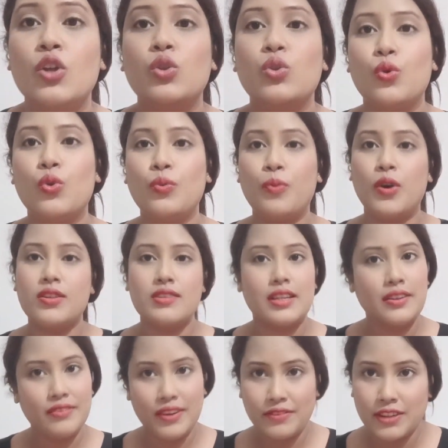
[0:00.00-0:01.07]
तो बहुत
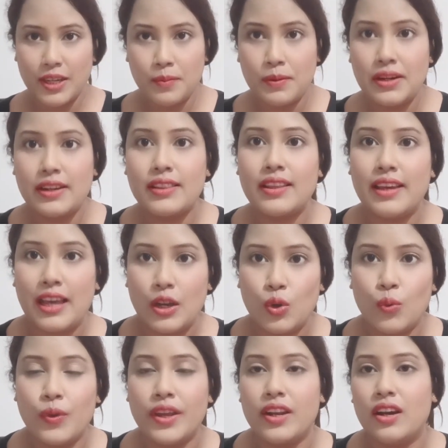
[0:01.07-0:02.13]
सारे फ्लेवर के मिल रहे थे
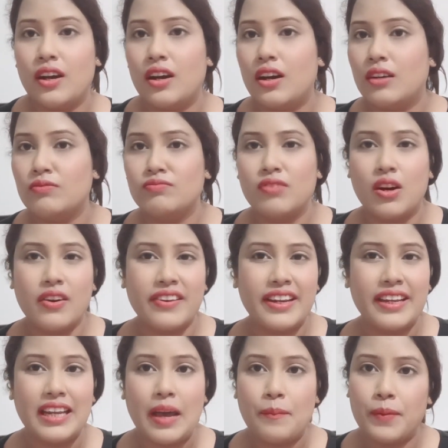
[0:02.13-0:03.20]
एलोवेरा
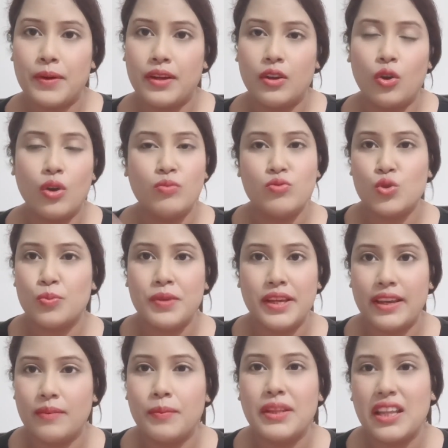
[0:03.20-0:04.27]
ग्रीन एप्पल और जो भी
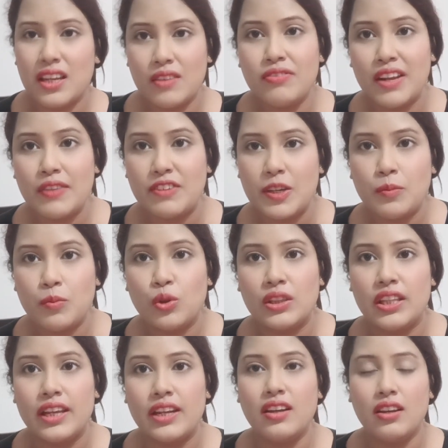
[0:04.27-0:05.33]
है पता नहीं फ्लेवर ही
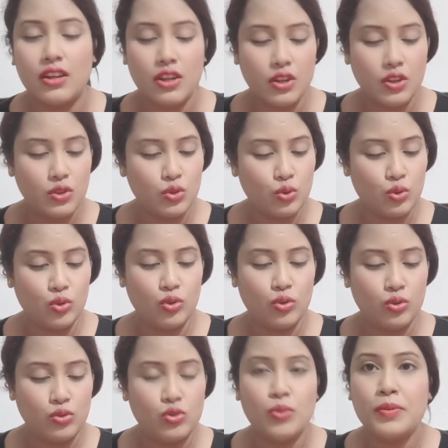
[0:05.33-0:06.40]
बोलते हैं ना तो
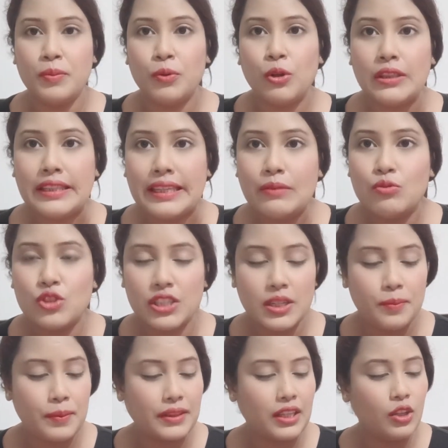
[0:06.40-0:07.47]
जो भी बोलते हैं मुझे
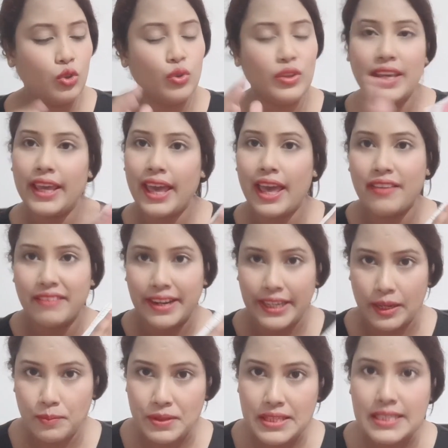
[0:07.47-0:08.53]
नहीं पता तो ये है
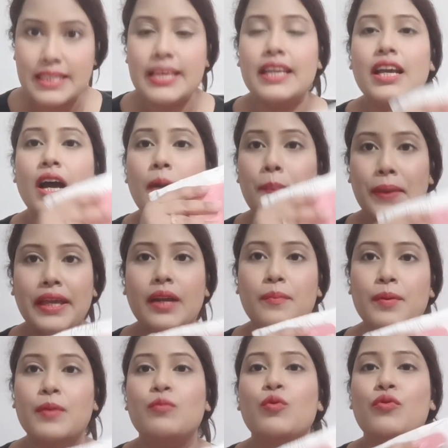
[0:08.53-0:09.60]
वाइटामिन सी का
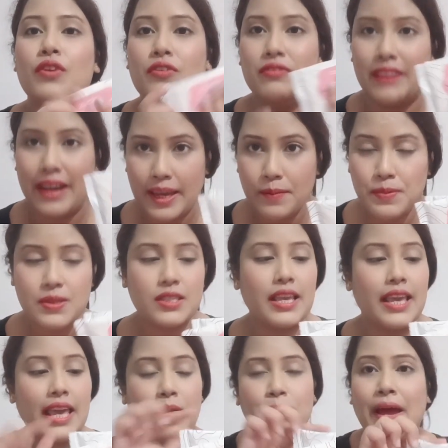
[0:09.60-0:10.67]
मेकअप रिमूवर वाइप्स
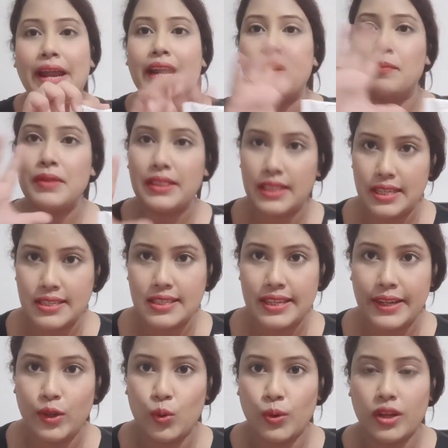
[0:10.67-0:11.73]
एक पैकेट में दस
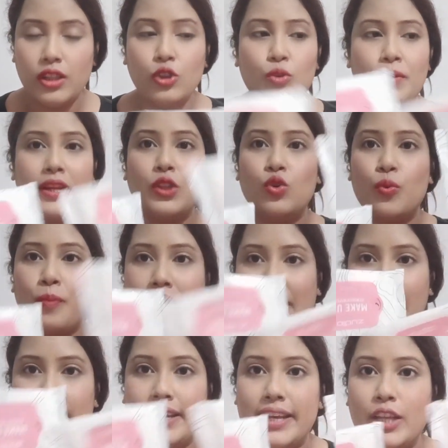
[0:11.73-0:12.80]
हैं टोटल तो मैंने दो
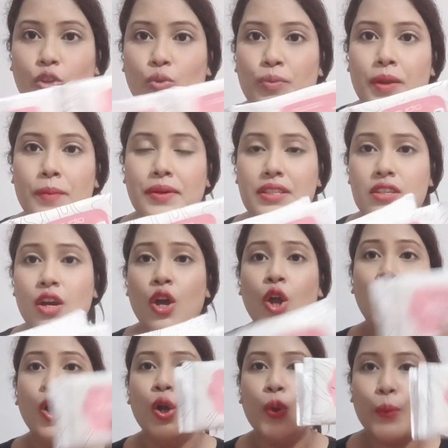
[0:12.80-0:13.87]
पैकेट लिया है तो मेरे पास
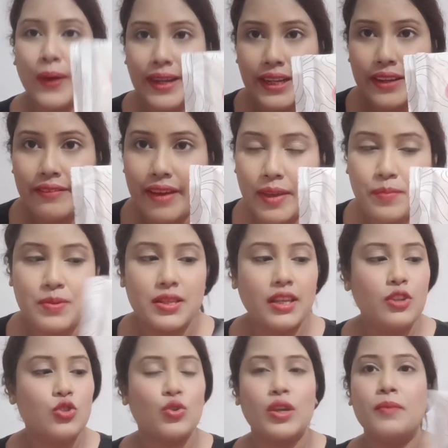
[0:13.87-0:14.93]
ट्वेंटी वाइप्स
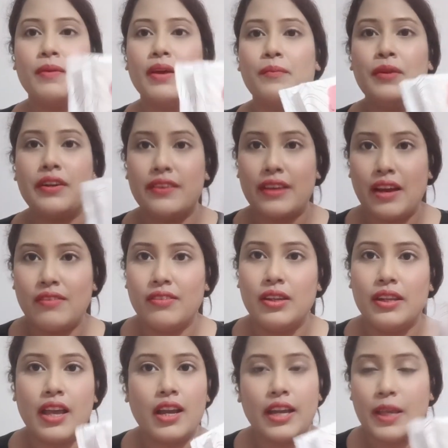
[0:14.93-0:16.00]
हैं जो कि मैं अपने ट्रैवल
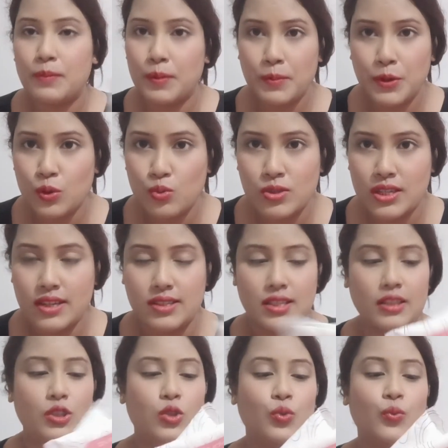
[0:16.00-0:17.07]
या कहीं पर भी यूज़ कर
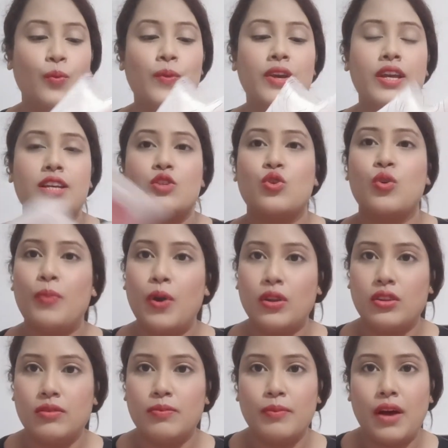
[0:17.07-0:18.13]
सकती हूँ इसको
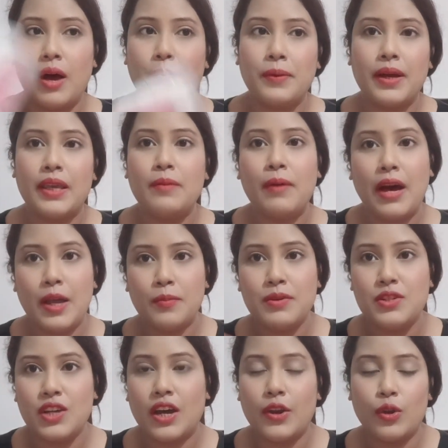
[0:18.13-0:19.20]
बहुत आप कहीं बाहर भी
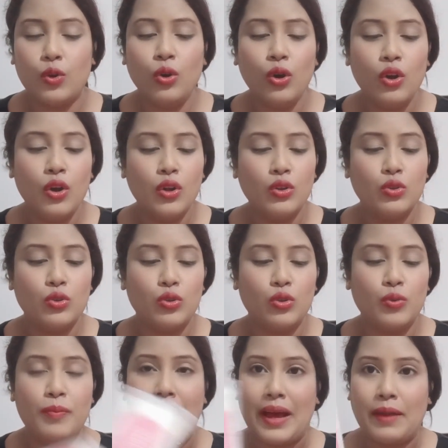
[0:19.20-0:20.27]
जा रहे हो
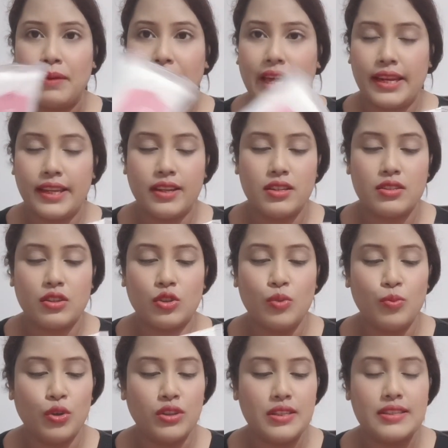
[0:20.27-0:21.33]
तो बैग में कैरी कर सकते
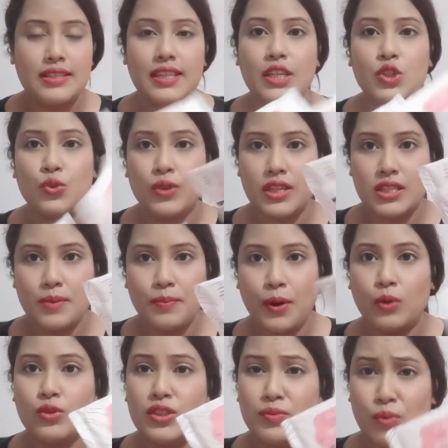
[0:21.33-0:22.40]
हो बहुत इजीली छोटा सा
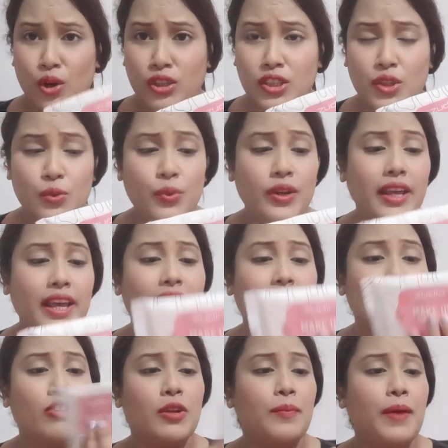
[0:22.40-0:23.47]
पाउच है बहुत क्यूट है
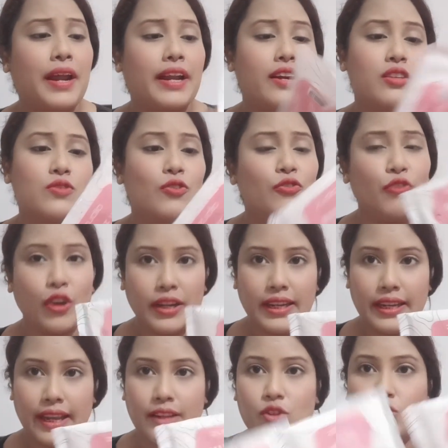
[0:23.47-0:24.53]
एंड वन पैकेट इसको फोर्टी
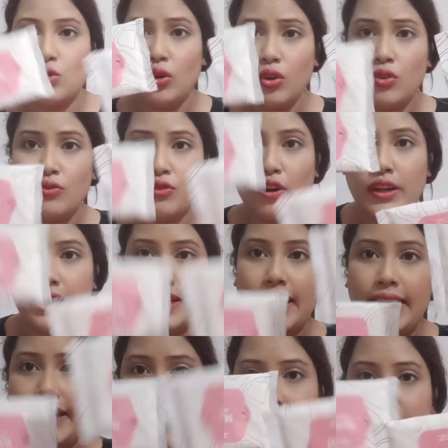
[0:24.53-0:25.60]
नाइन सो फोर्टी
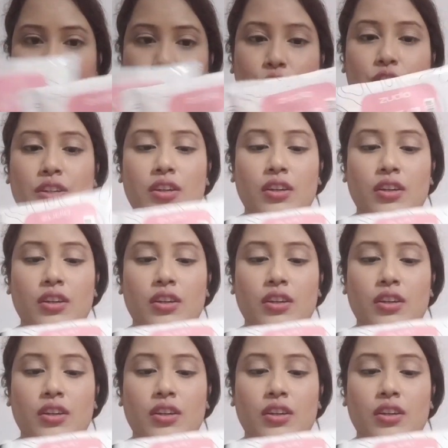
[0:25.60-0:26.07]
नाइन ईच